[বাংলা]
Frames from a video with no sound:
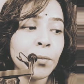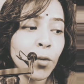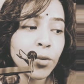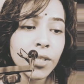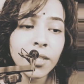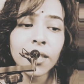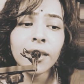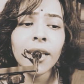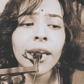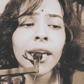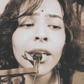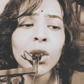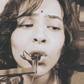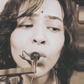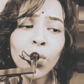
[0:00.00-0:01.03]
বস্তি
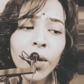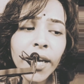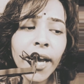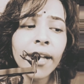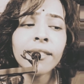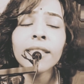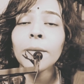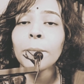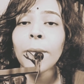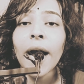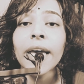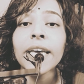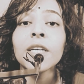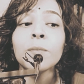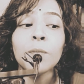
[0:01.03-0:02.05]
থেকে তুলে আনতে
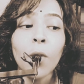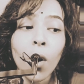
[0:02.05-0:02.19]
পাইক